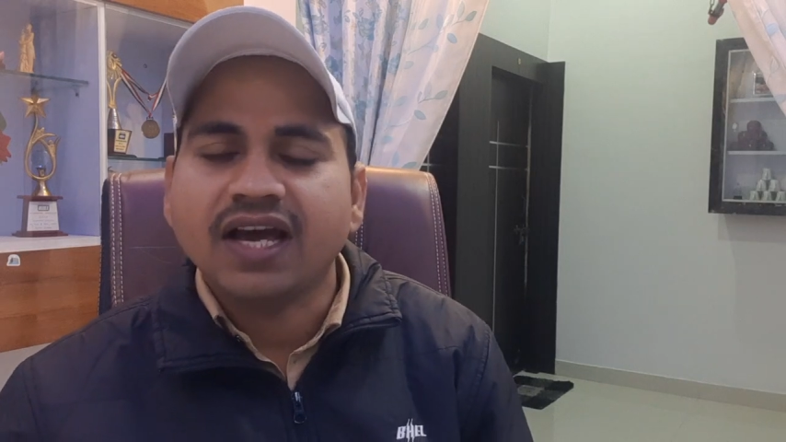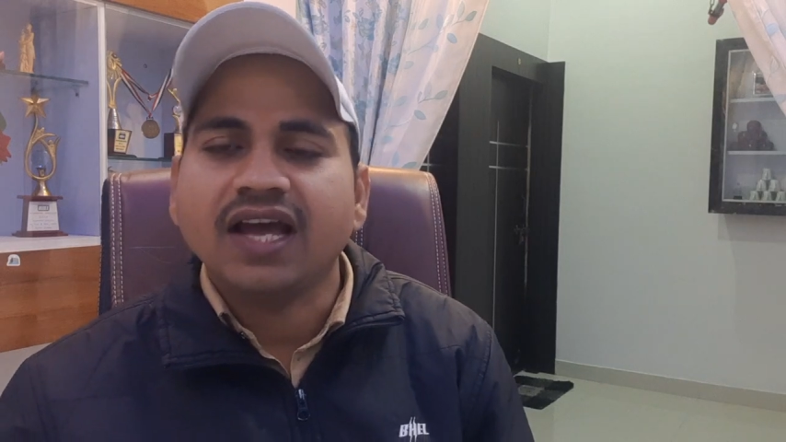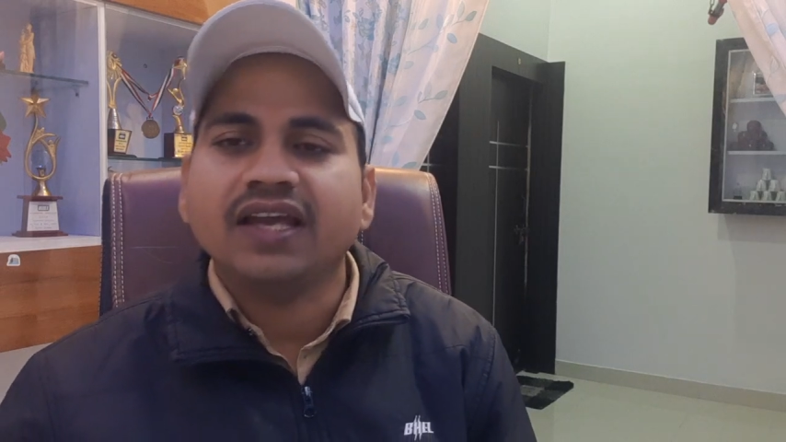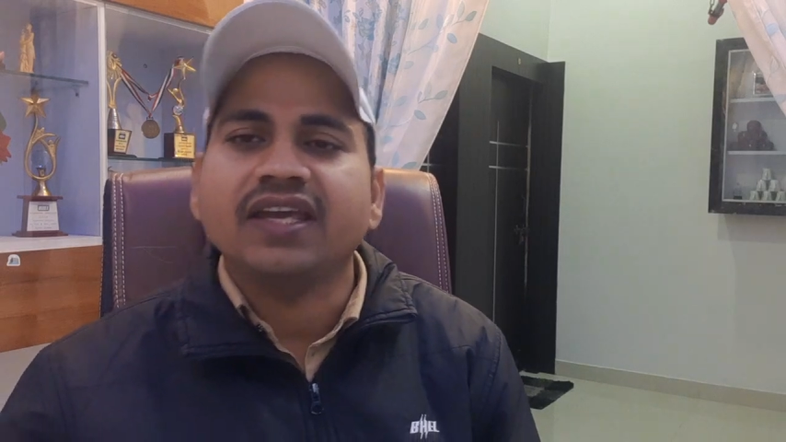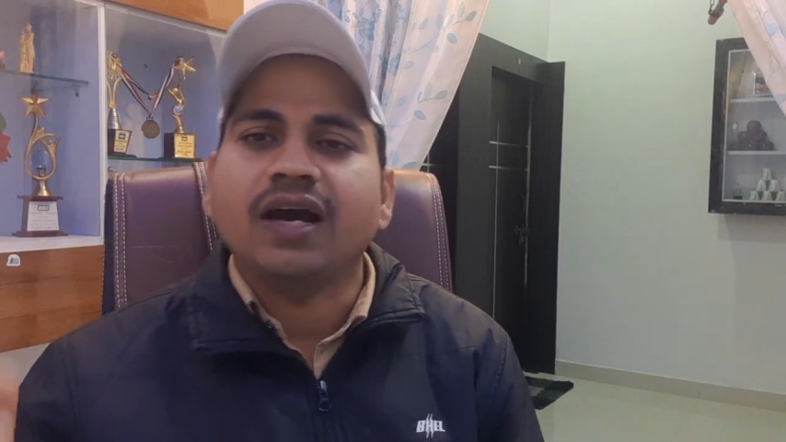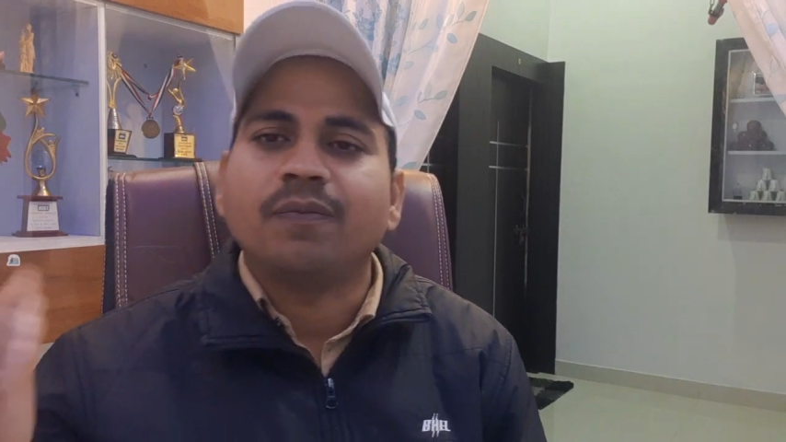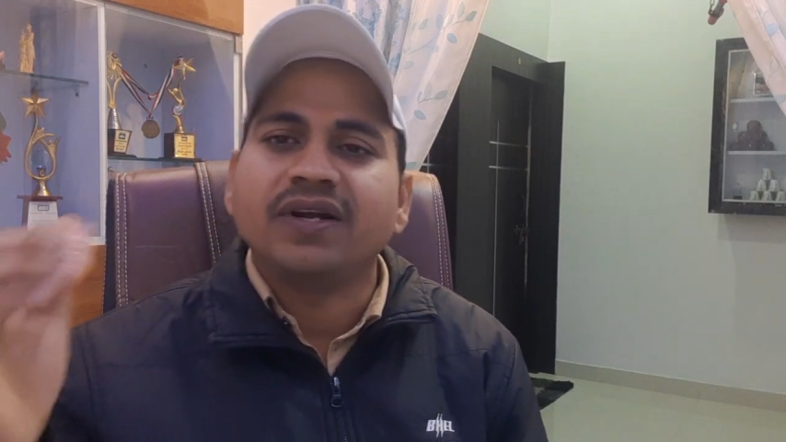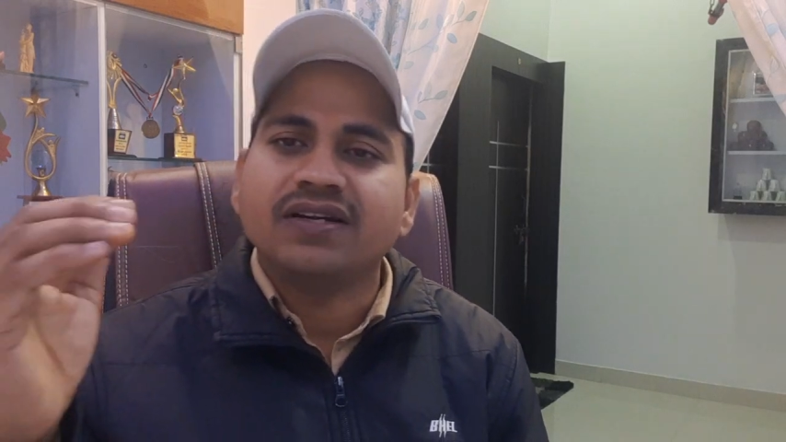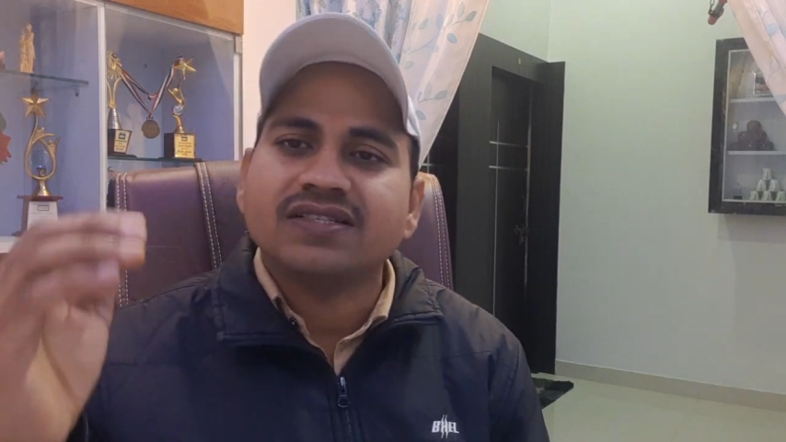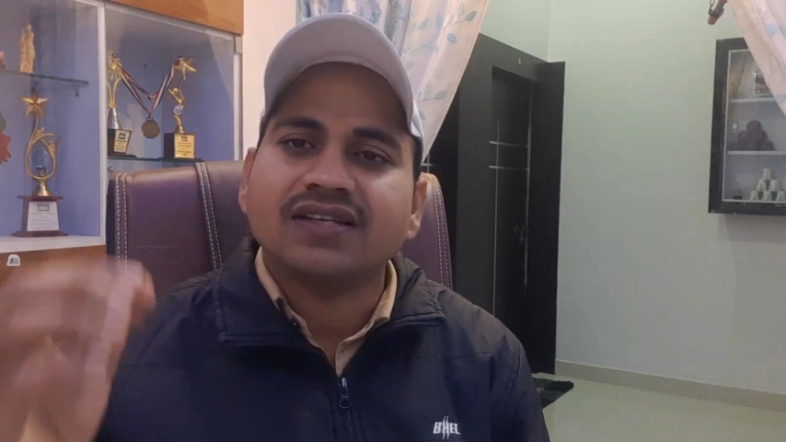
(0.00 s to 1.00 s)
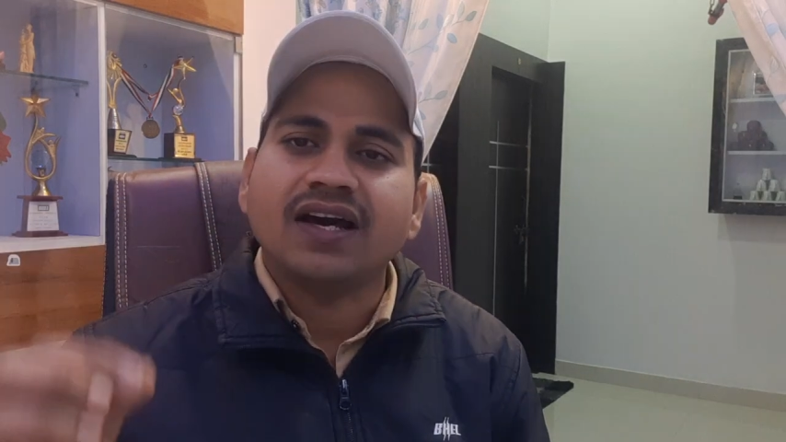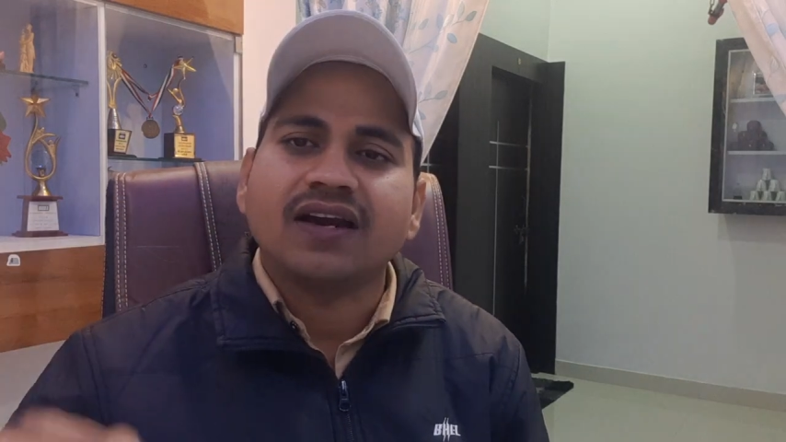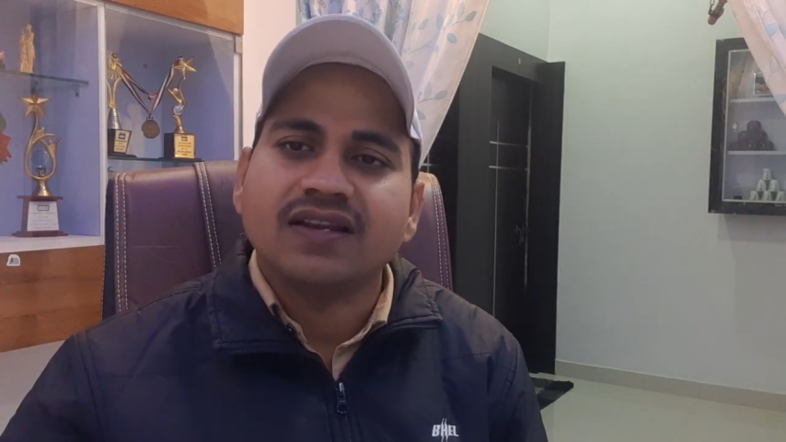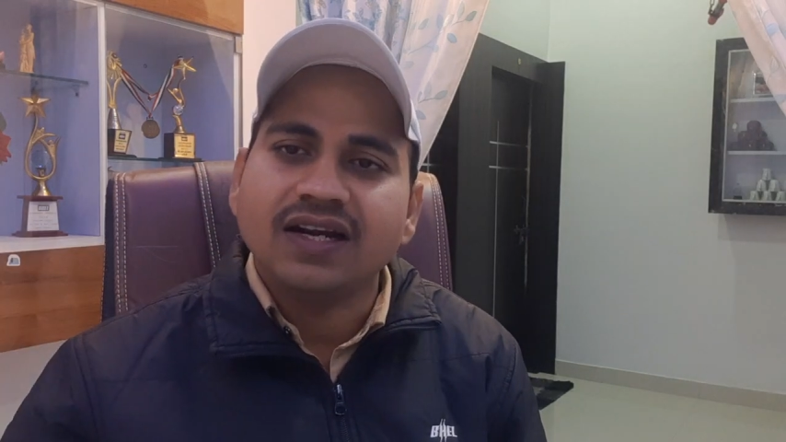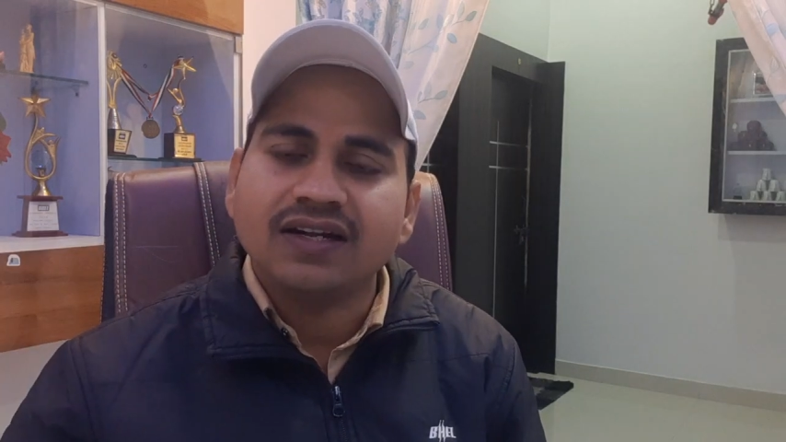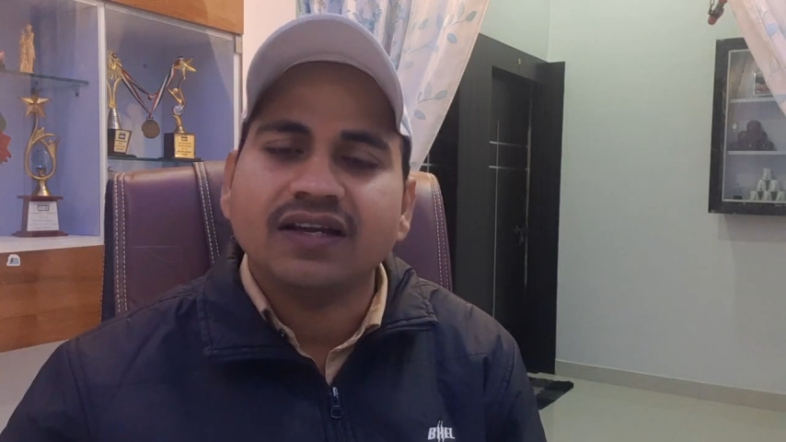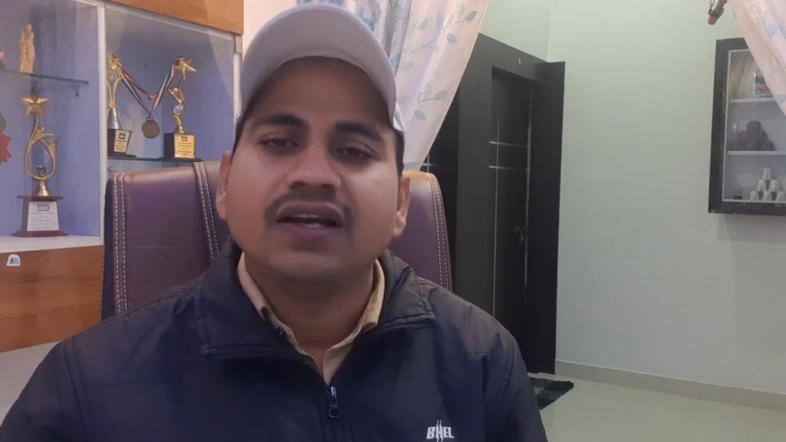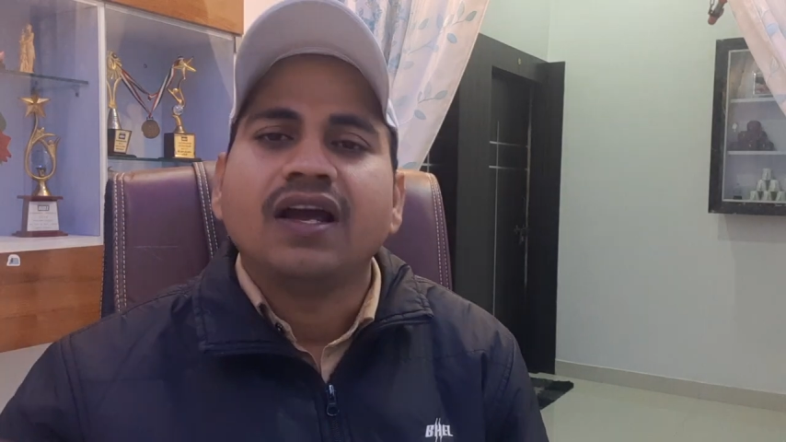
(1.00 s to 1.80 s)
है कि अप्रेंटिस का रिजल्ट